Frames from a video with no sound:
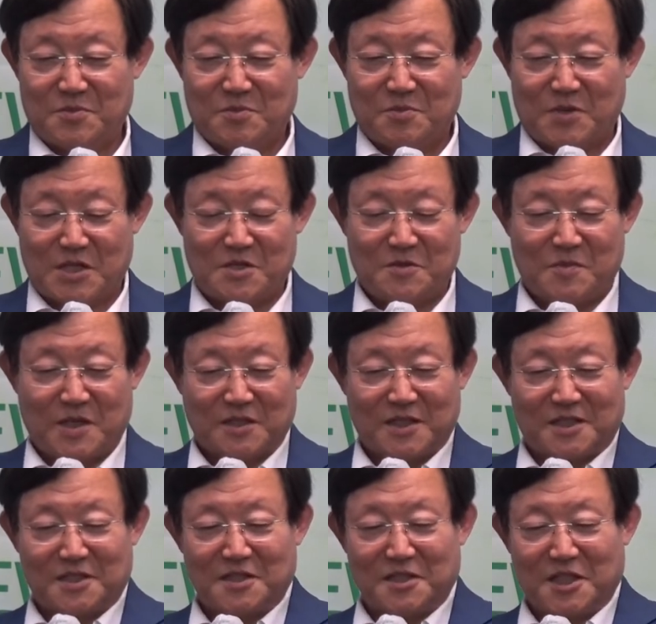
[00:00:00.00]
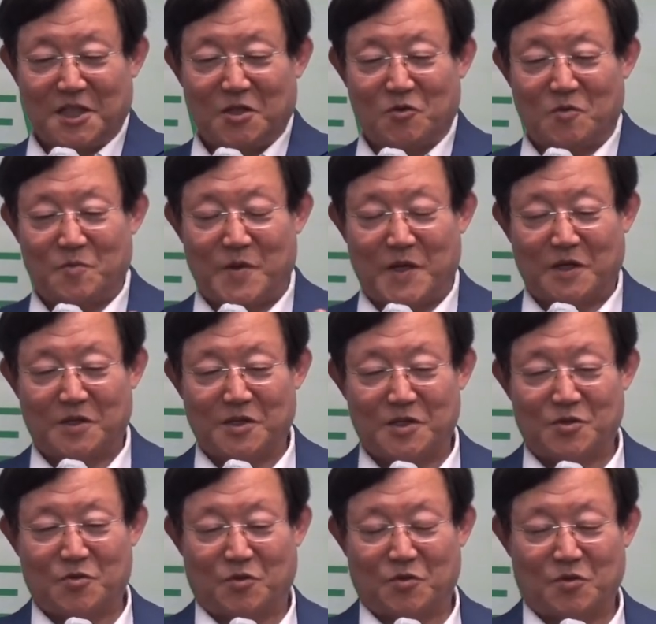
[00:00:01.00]
마지막 날은 일곱
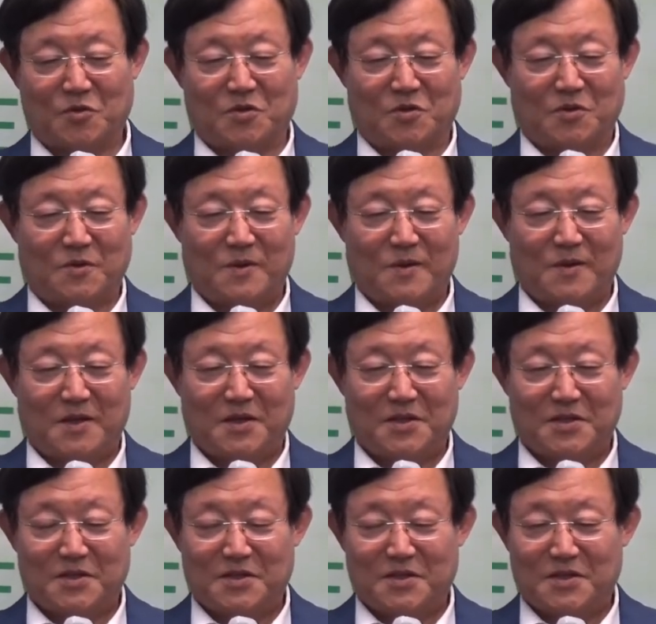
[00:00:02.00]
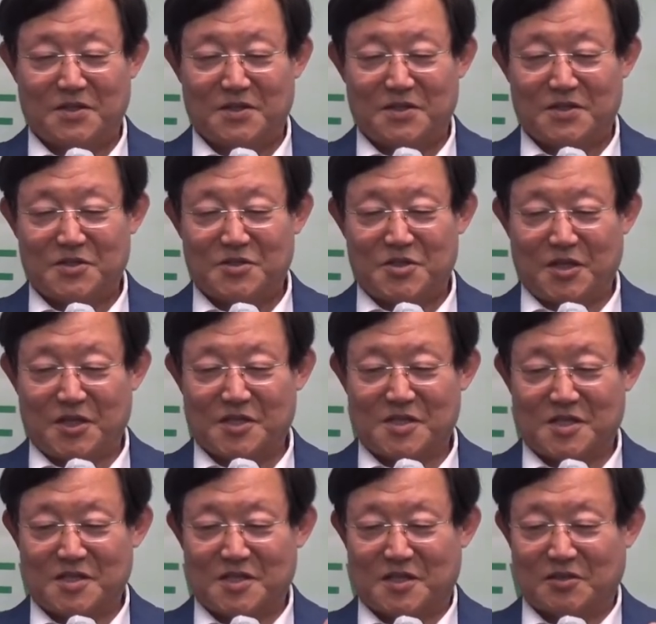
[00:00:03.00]
바퀴 돌고
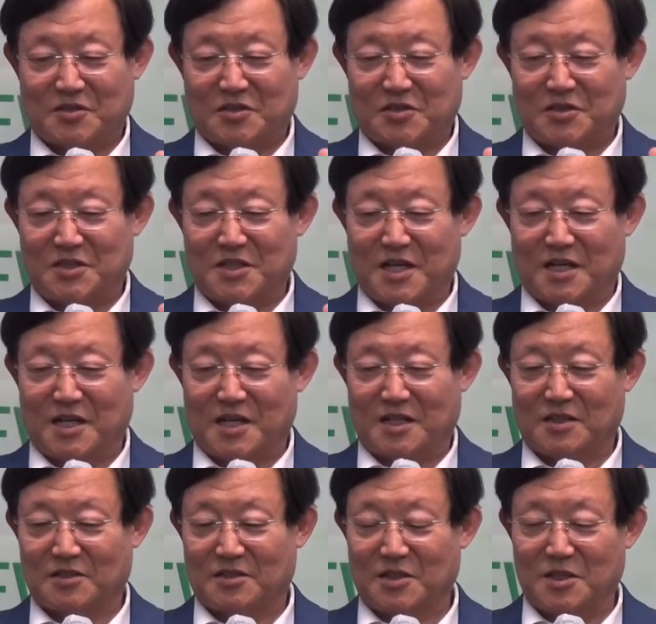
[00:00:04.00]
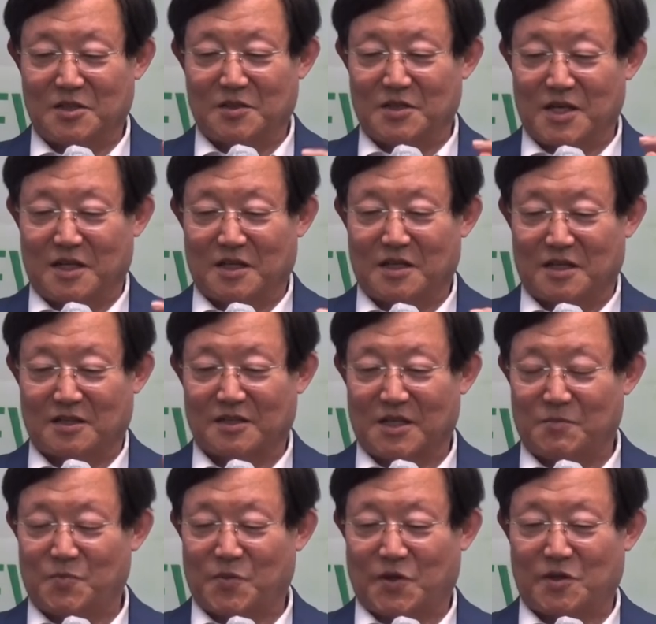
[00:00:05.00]
제사장들은 양강, 양강
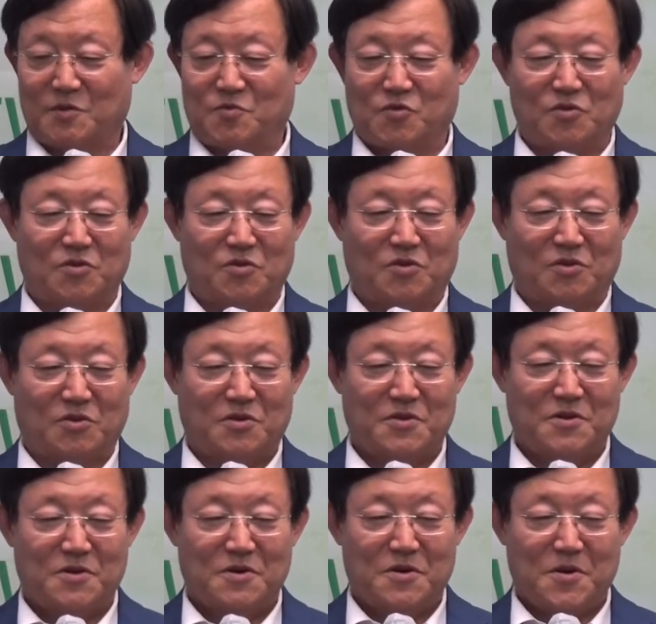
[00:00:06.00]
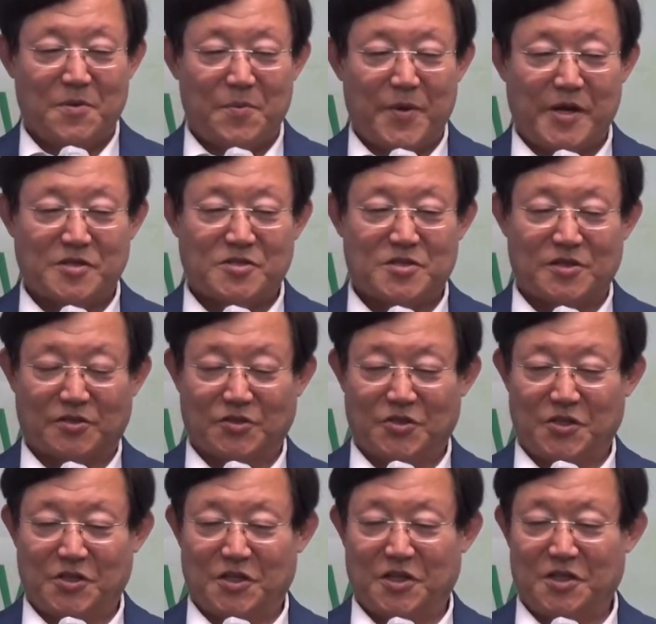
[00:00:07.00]
나팔을 불고
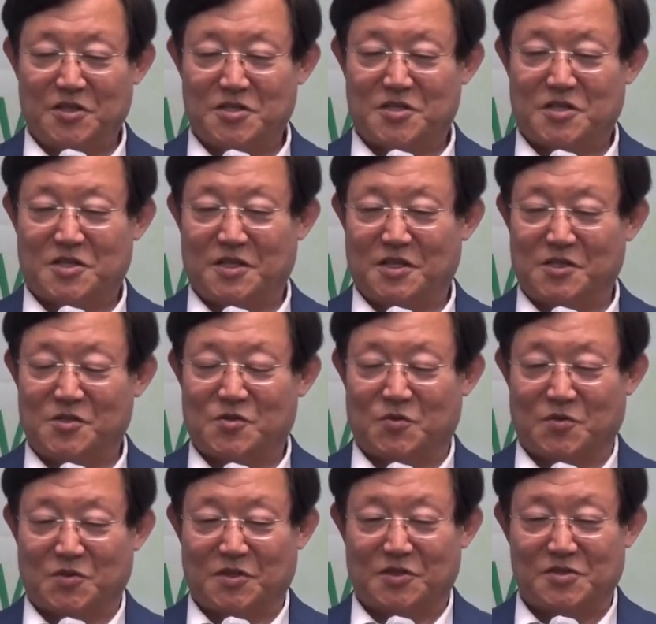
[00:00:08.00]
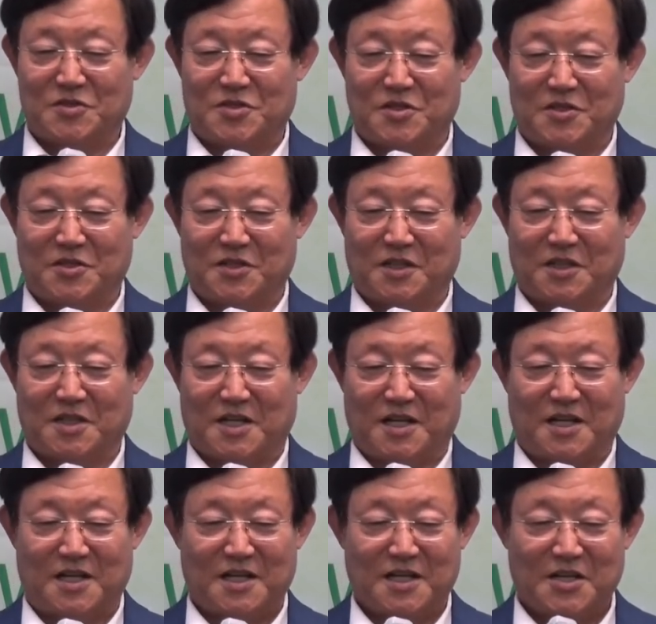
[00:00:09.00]
백성들이 일체의 소리를
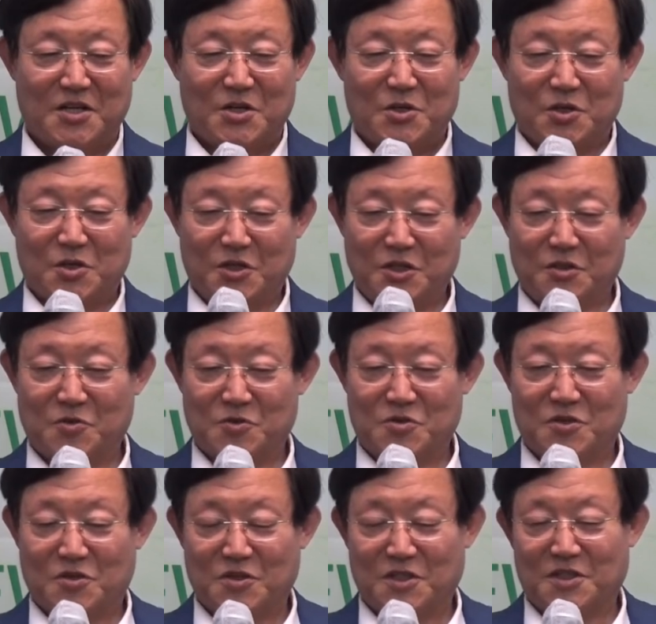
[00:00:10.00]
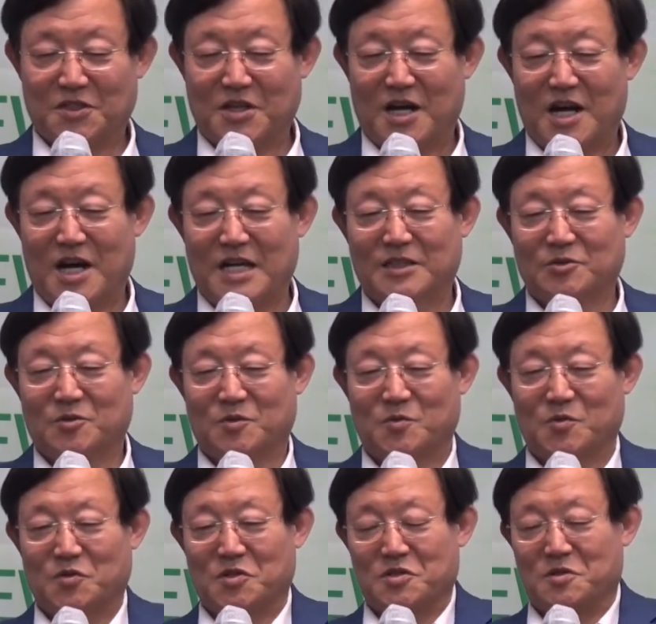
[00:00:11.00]
지르니까 여리고성이 안으로
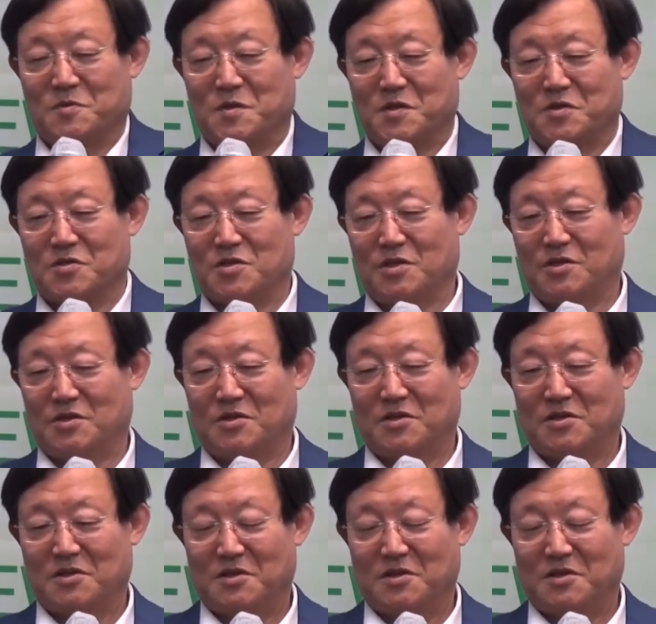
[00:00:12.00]
무너져 버렸어요.